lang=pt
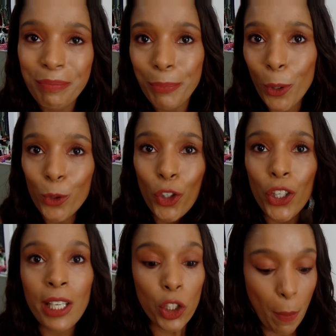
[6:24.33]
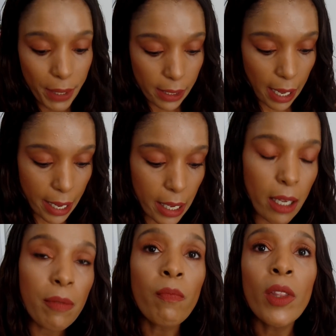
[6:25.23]
prontinha já pra
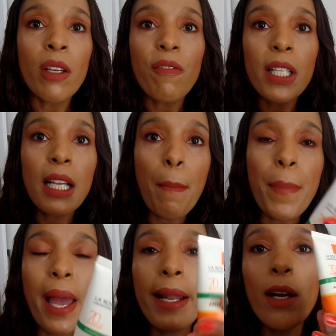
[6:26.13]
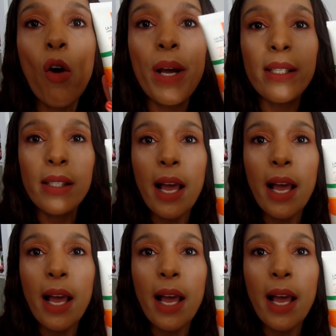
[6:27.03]
sair. Fiz a pele com esse